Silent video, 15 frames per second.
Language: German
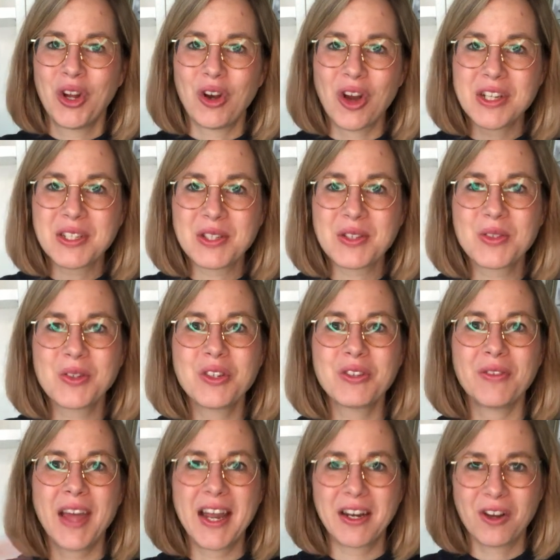Leute
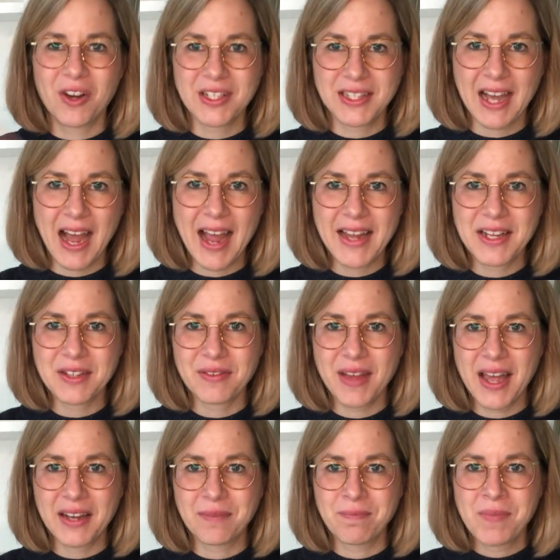gesund werden, Leute geheilt
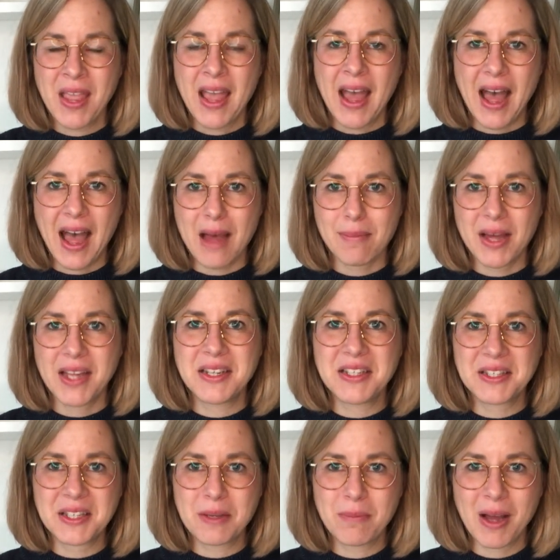werden, aber
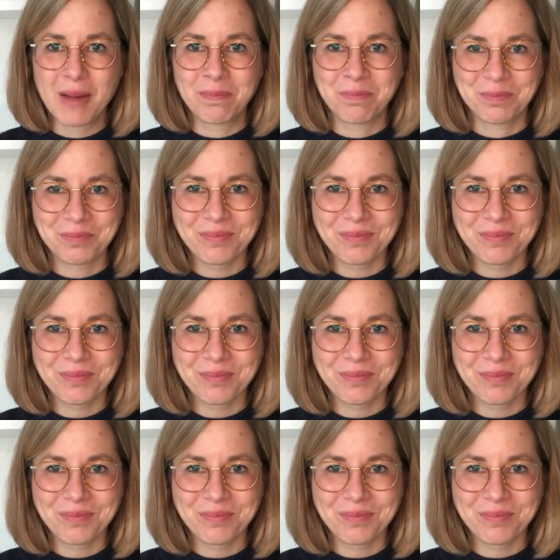nicht immer